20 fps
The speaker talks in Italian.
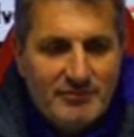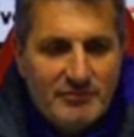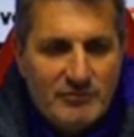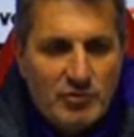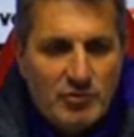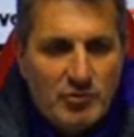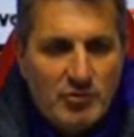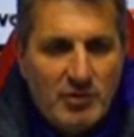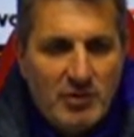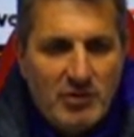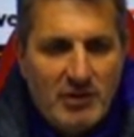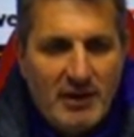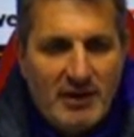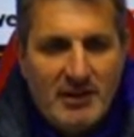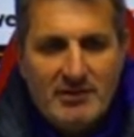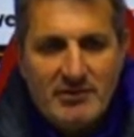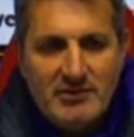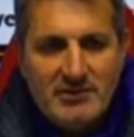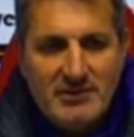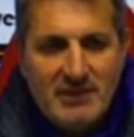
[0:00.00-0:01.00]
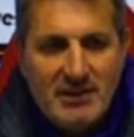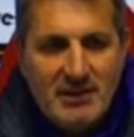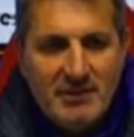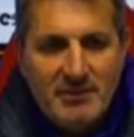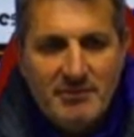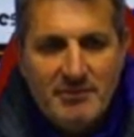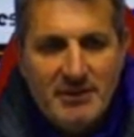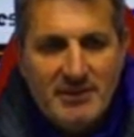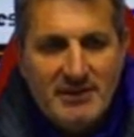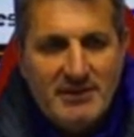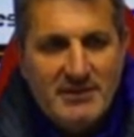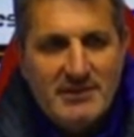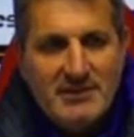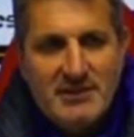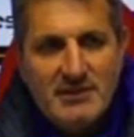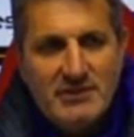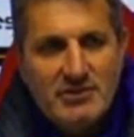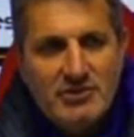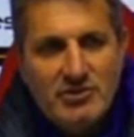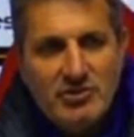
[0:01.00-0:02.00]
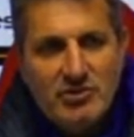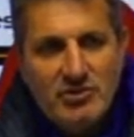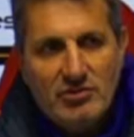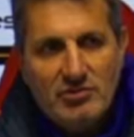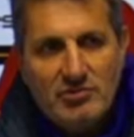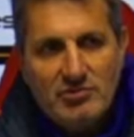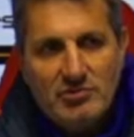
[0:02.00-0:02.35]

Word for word: su quello che è la nostra impiantistica di gioco,